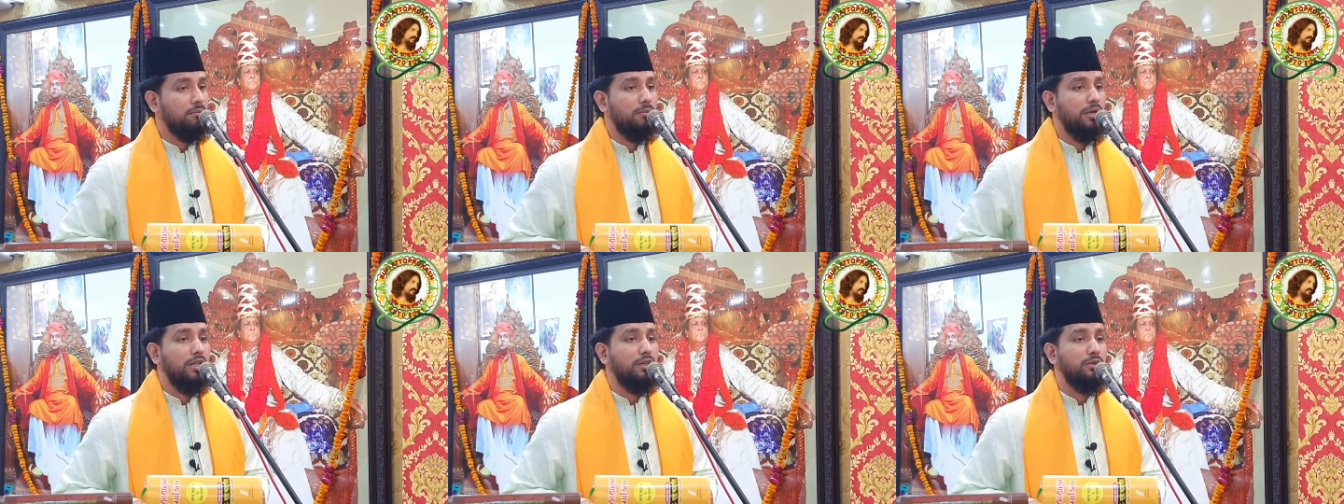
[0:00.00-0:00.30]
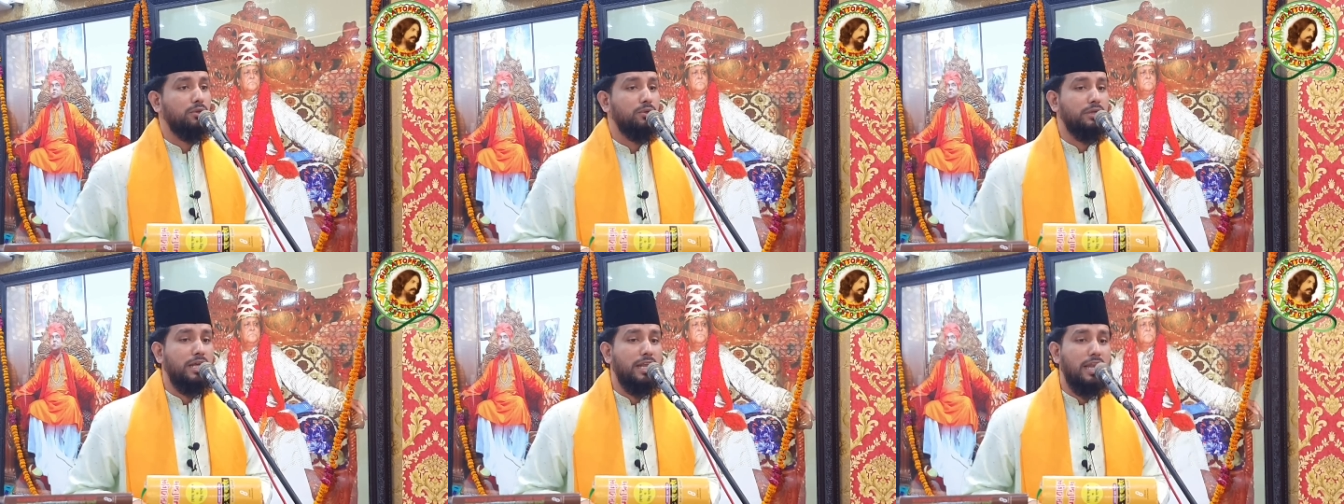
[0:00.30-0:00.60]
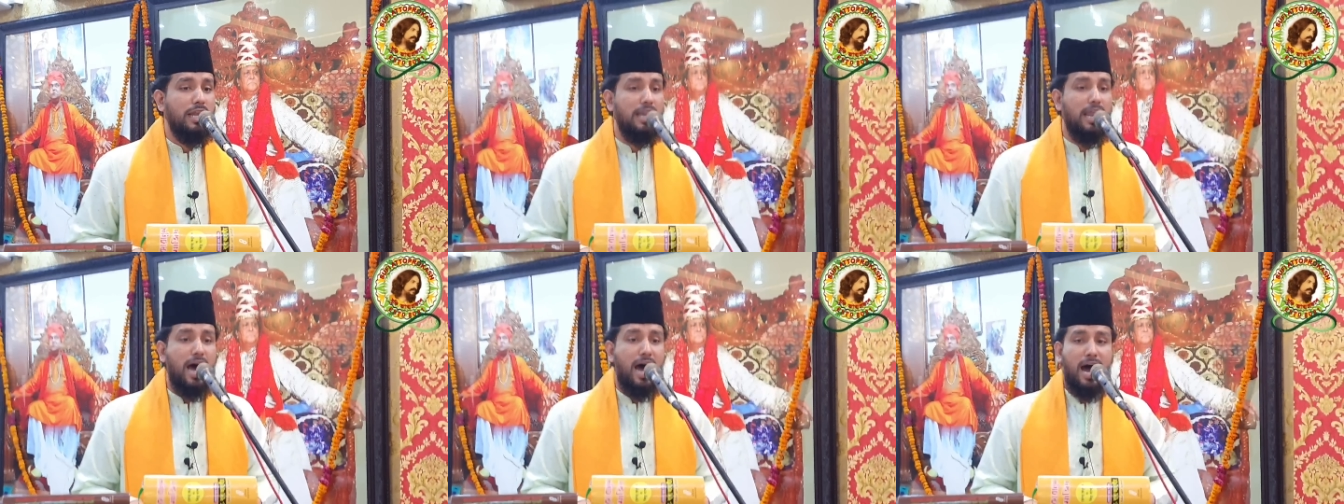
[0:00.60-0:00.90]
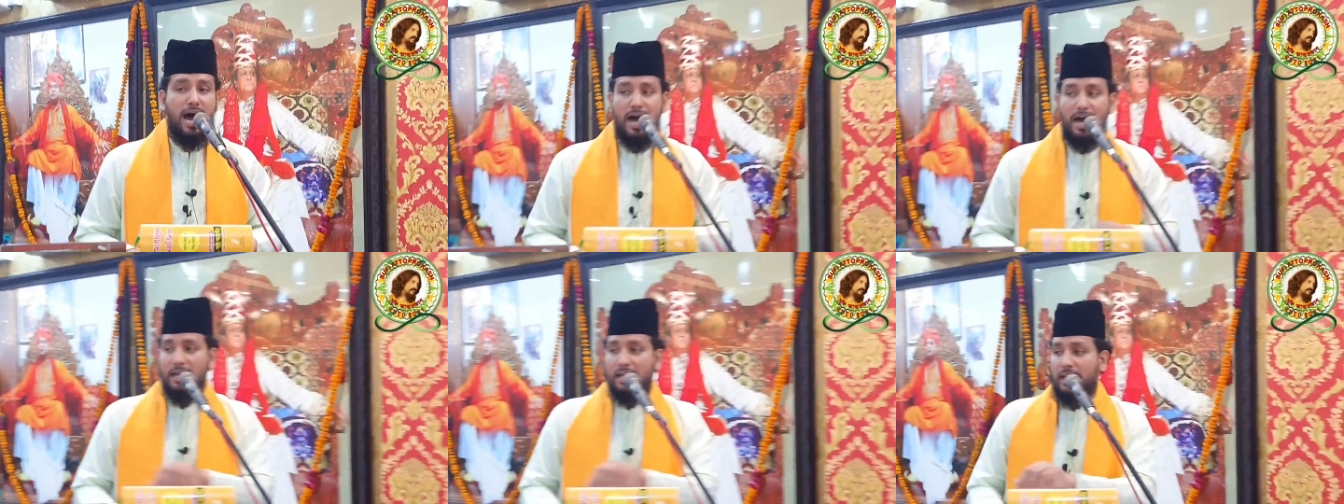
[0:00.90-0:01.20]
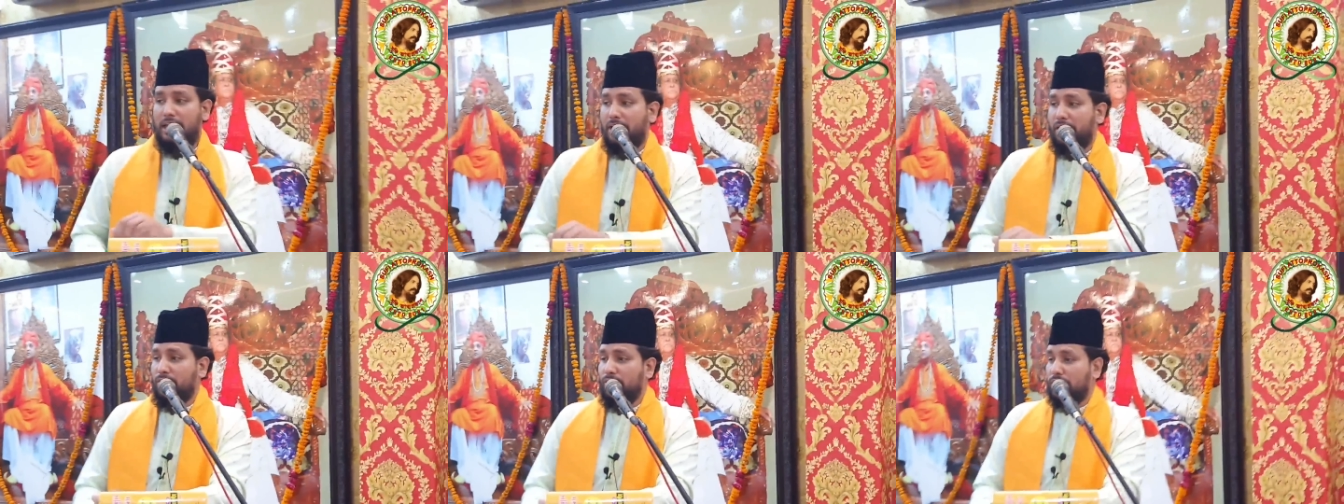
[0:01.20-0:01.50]
মিন্দুনিল্লা
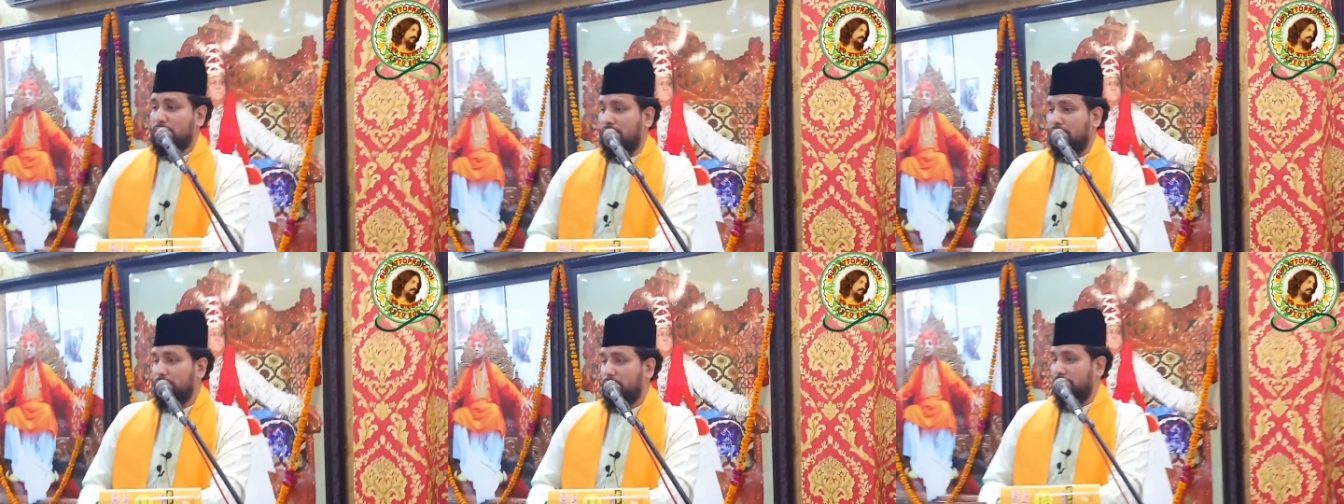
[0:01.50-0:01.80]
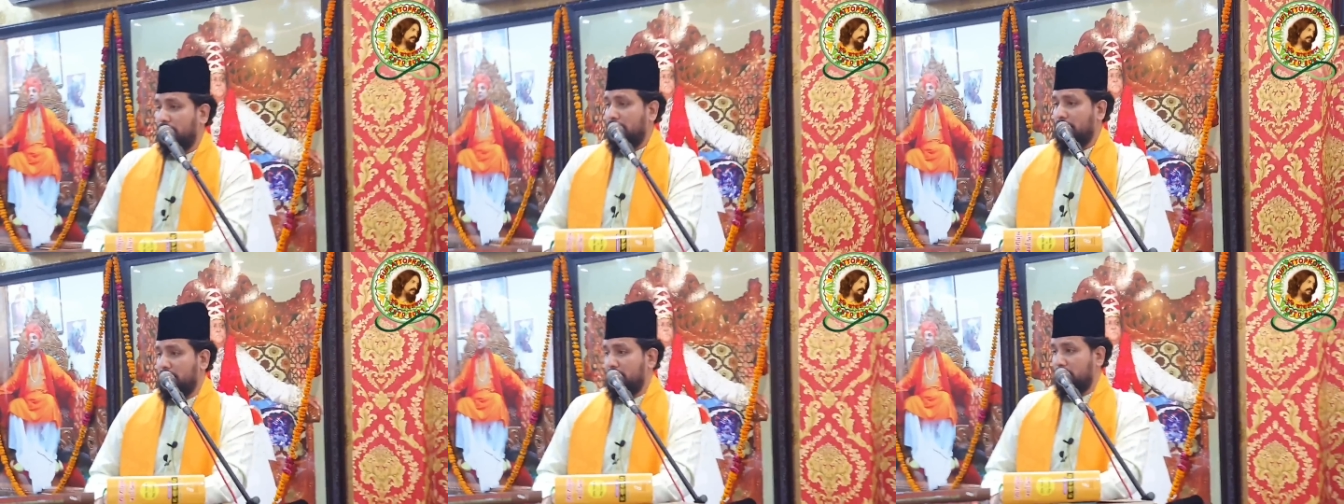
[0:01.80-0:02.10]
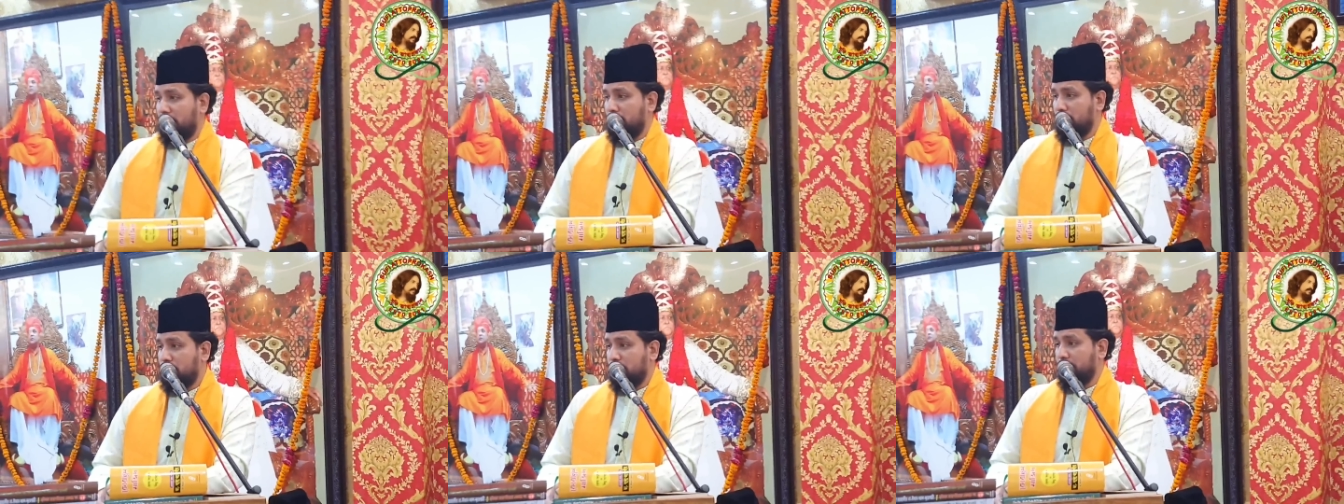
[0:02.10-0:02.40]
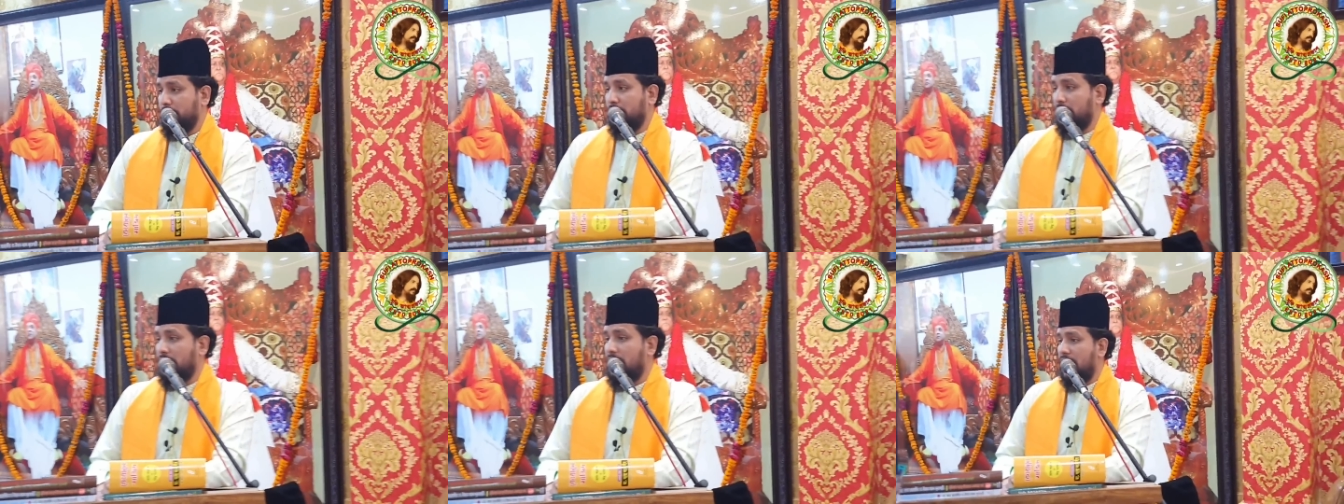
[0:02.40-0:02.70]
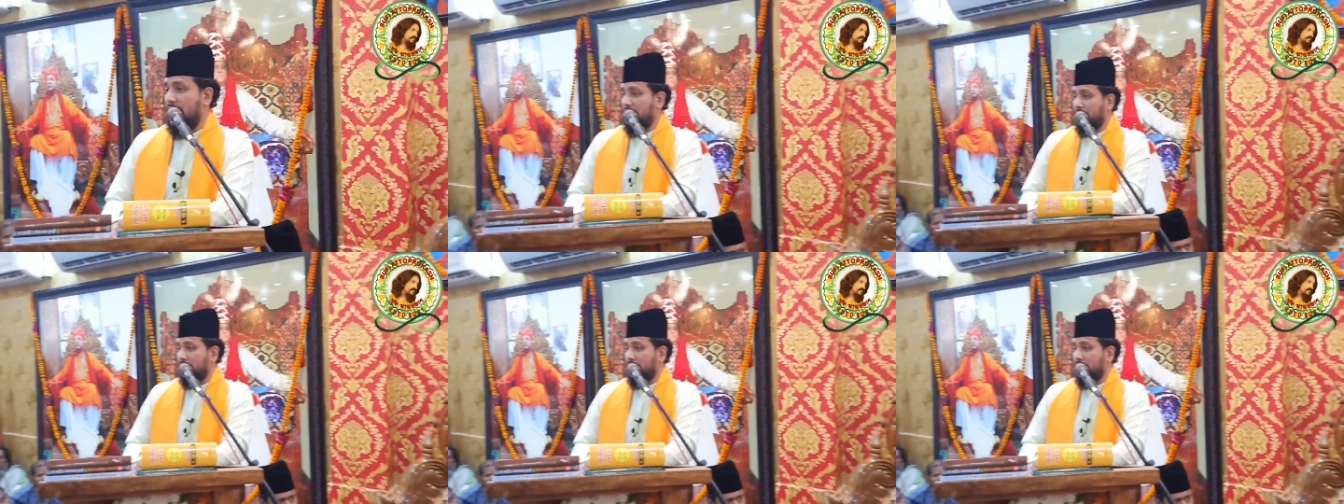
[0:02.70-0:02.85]
এই কথা বলে নৌজুবিল্লাহ